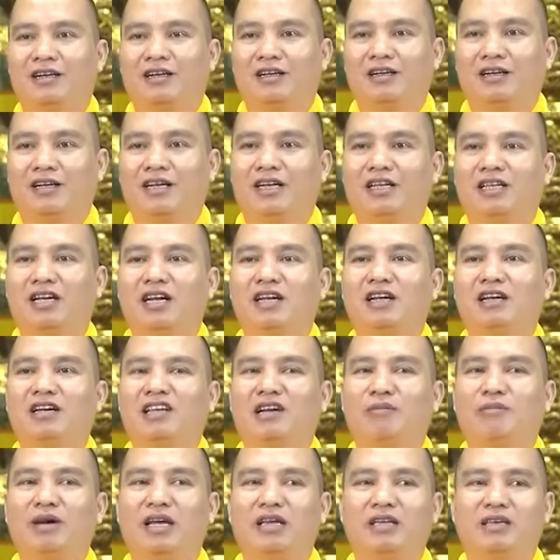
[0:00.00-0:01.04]
khi thấy người
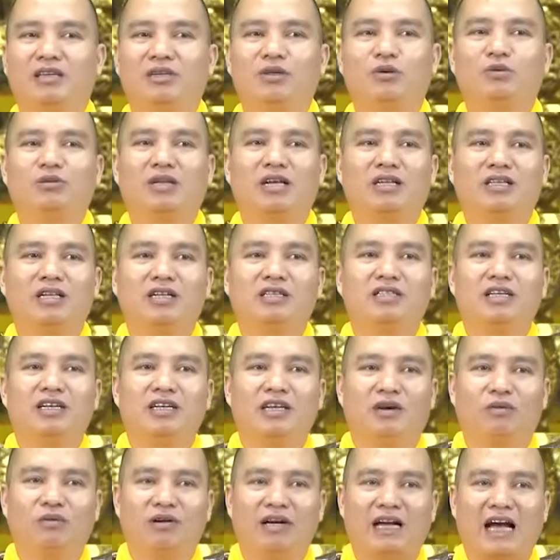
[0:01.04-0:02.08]
ta bệnh, chúng ta rất
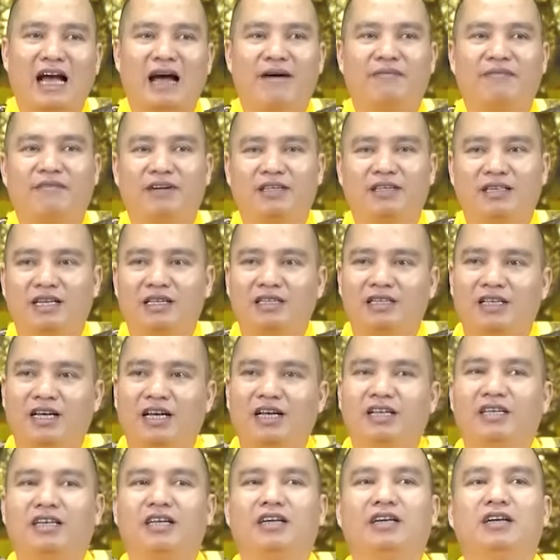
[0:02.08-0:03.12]
dễ đồng cảm và rất
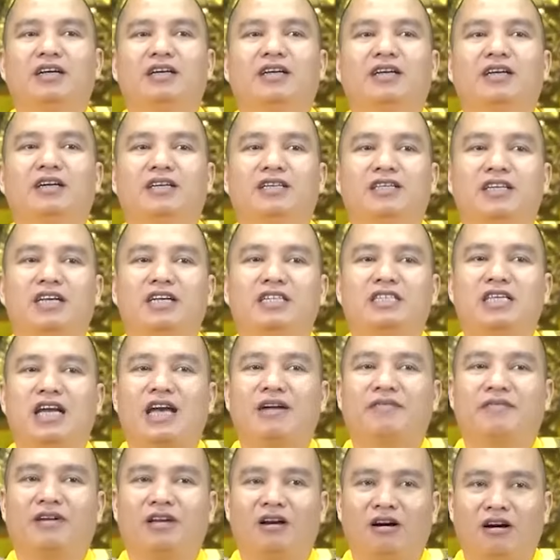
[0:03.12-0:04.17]
dễ gì chia
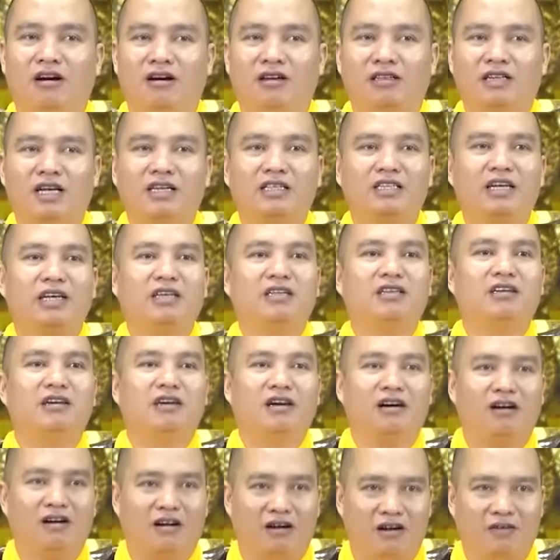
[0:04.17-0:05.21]
sẻ với họ, rất dễ
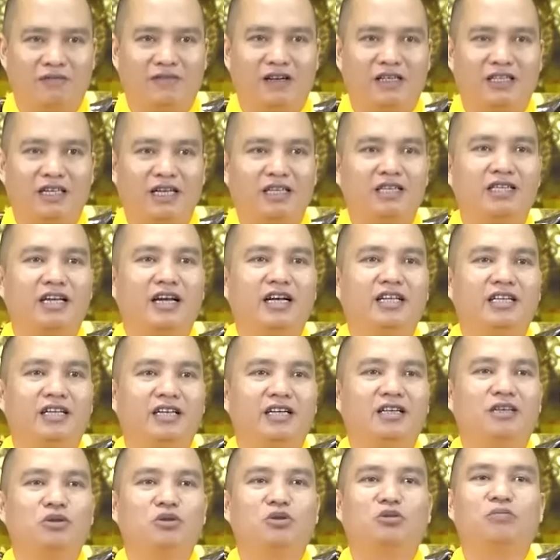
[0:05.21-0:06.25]
thương họ và rất dễ
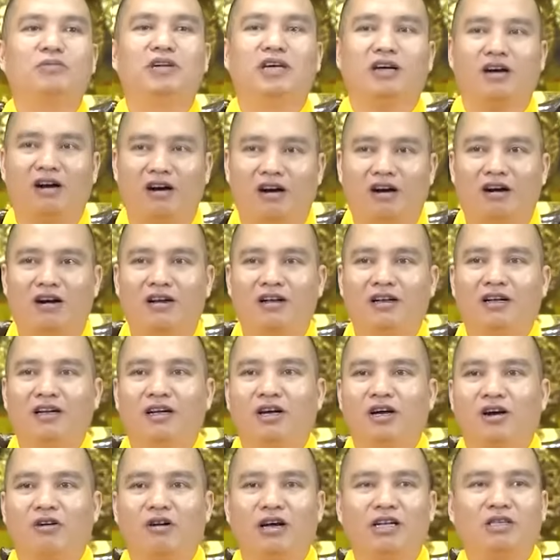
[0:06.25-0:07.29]
gì giúp đỡ họ.
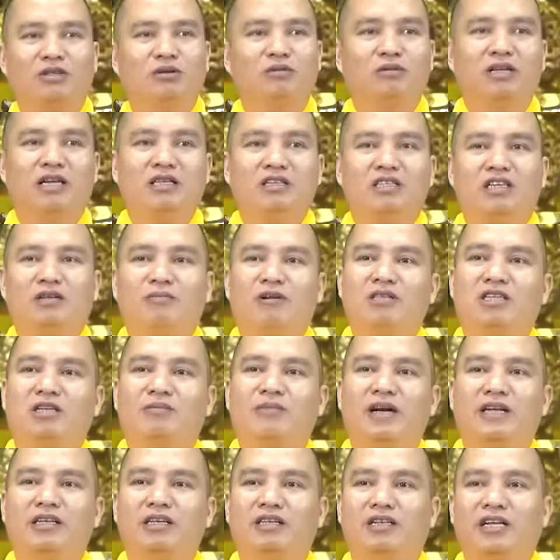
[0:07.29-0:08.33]
Còn chúng ta chưa bao giờ
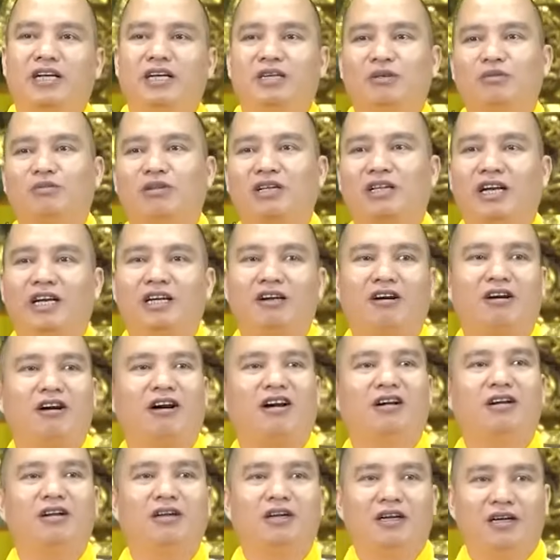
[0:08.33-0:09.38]
bệnh như thế, chúng ta thấy
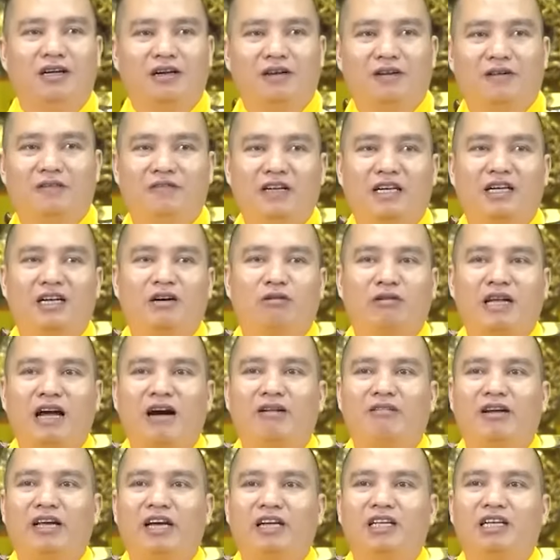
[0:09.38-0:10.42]
họ vịn cầu
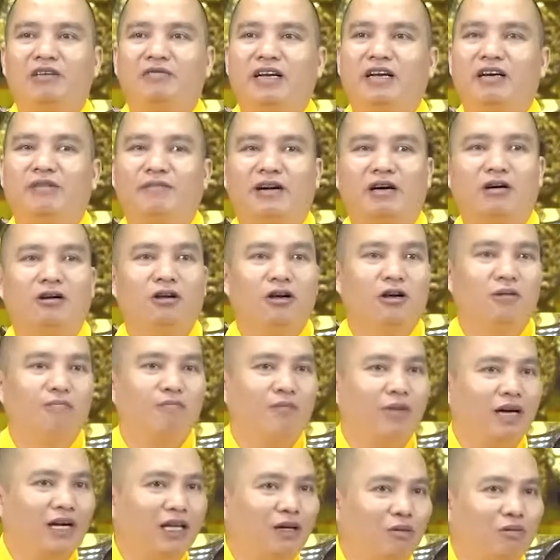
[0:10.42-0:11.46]
thang lên như vậy, họ bảo
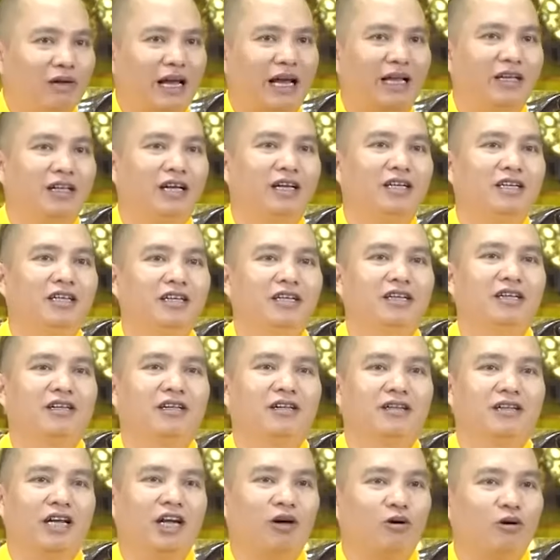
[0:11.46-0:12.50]
mới lúc nãy thấy gì,
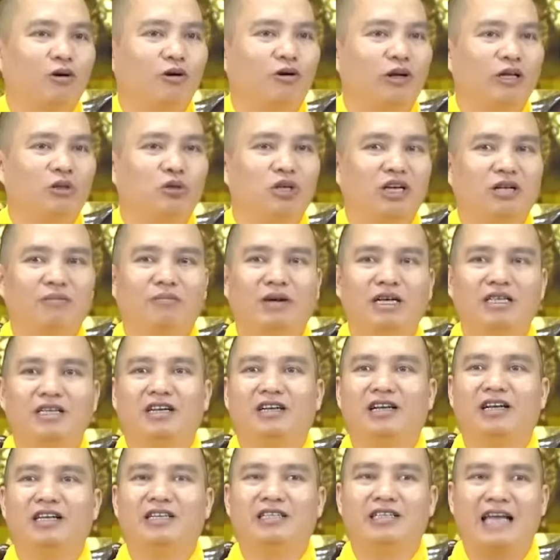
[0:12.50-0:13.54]
thấy ngồi nói chuyện bây
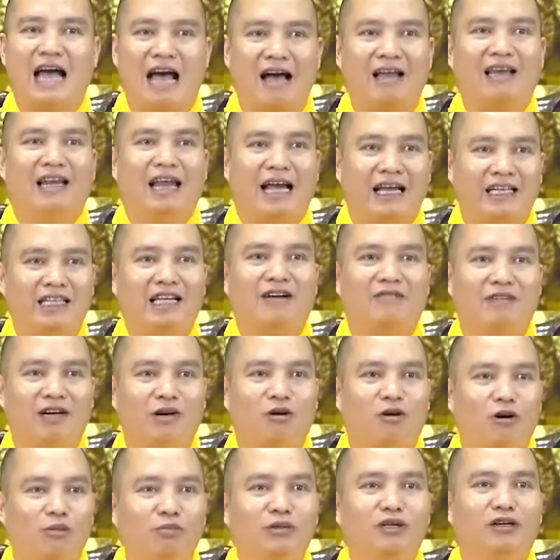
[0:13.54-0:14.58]
giờ lại giả vờ
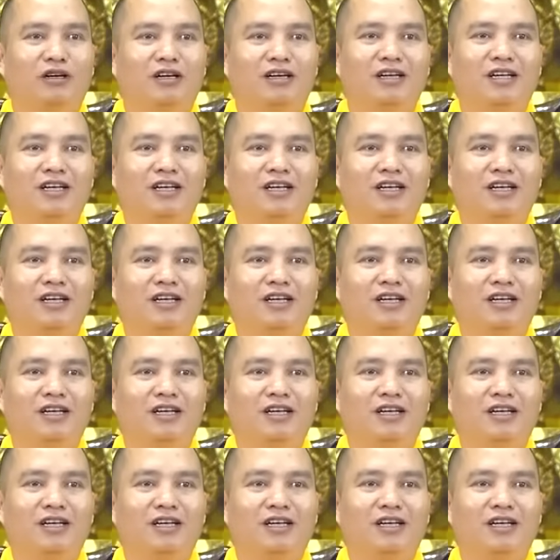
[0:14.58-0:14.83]
ốm rồi,